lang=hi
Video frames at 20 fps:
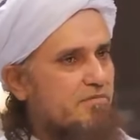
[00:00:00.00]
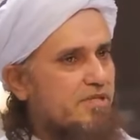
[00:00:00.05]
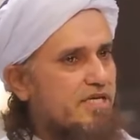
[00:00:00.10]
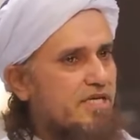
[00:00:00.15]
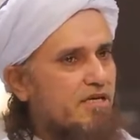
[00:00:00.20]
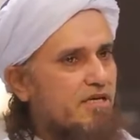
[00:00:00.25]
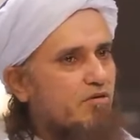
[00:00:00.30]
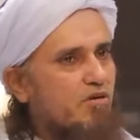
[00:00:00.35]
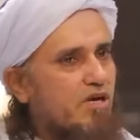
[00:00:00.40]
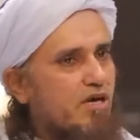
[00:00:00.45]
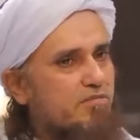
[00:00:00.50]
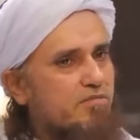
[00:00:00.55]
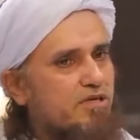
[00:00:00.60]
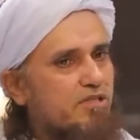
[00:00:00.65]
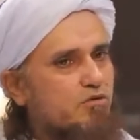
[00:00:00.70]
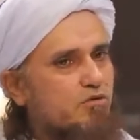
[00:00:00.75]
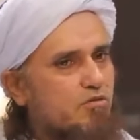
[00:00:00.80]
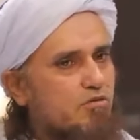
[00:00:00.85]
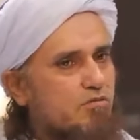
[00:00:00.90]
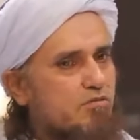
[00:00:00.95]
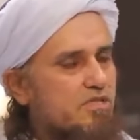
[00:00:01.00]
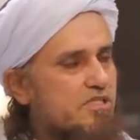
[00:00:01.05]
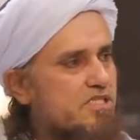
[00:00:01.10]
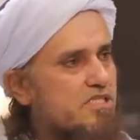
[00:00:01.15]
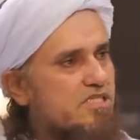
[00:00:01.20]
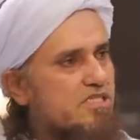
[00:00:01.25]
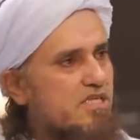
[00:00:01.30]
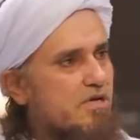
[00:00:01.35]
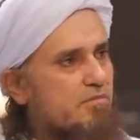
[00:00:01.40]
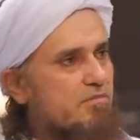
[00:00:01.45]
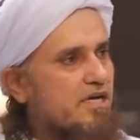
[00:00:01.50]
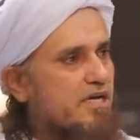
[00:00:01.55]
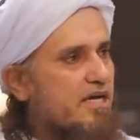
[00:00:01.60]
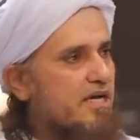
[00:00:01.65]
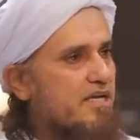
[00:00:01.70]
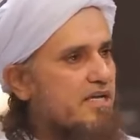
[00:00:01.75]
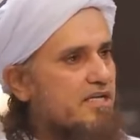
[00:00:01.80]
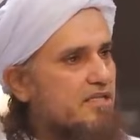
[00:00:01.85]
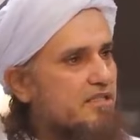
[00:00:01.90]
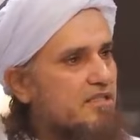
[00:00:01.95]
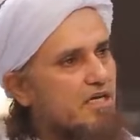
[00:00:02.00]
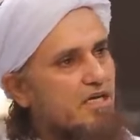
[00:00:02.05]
मेरे और आपका तो इंजीनियर साहब का कहना ये